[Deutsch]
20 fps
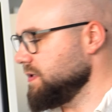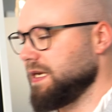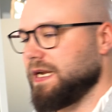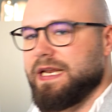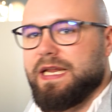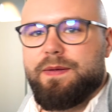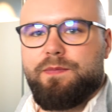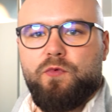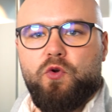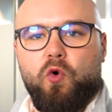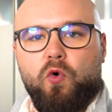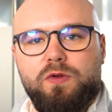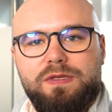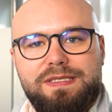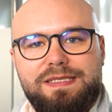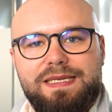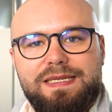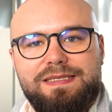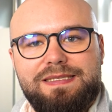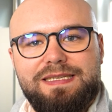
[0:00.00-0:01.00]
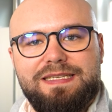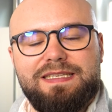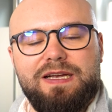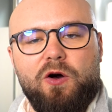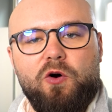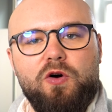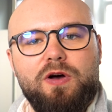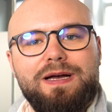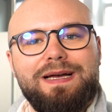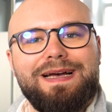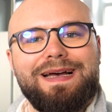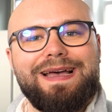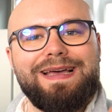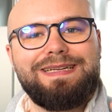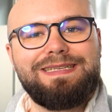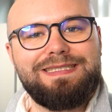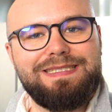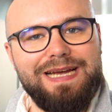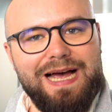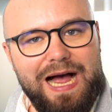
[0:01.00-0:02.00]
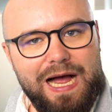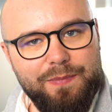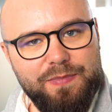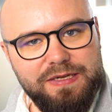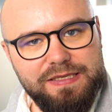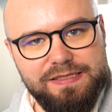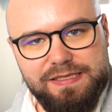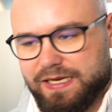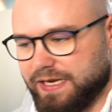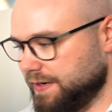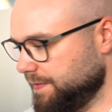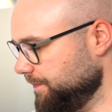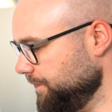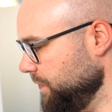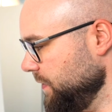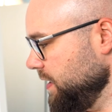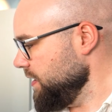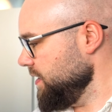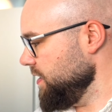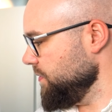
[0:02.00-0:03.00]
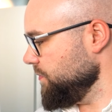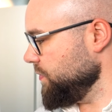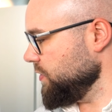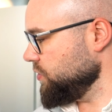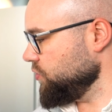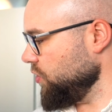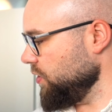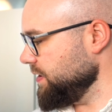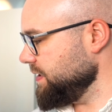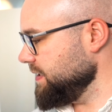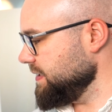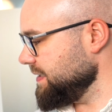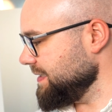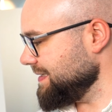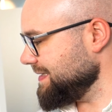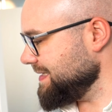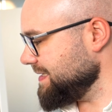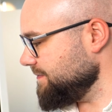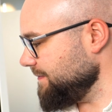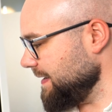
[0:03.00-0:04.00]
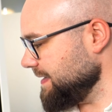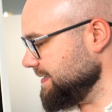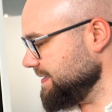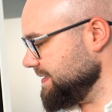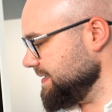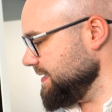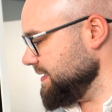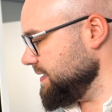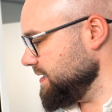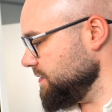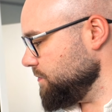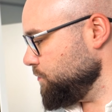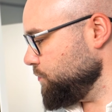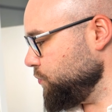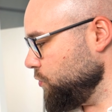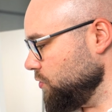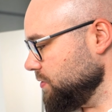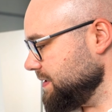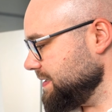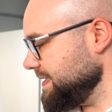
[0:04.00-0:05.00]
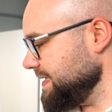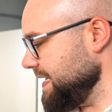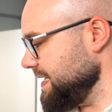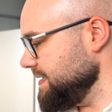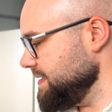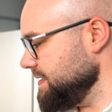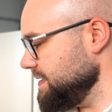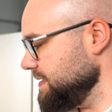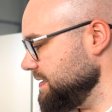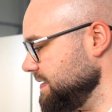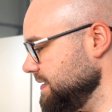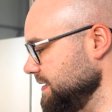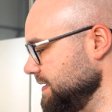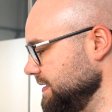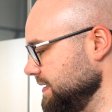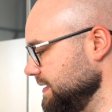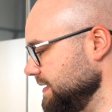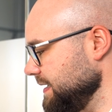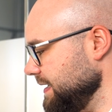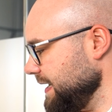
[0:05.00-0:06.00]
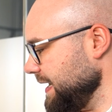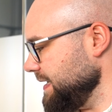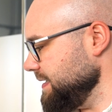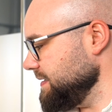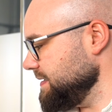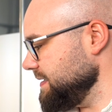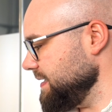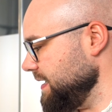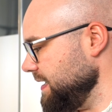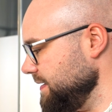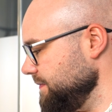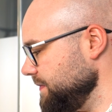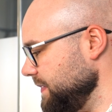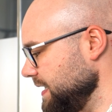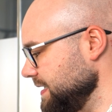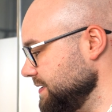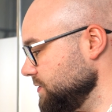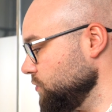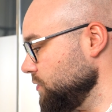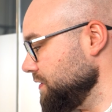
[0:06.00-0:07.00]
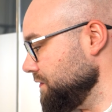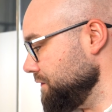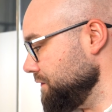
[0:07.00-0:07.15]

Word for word: Unternehmen grundsätzlich auch rentabel sein. Bedeutet 20 Prozent Renta, also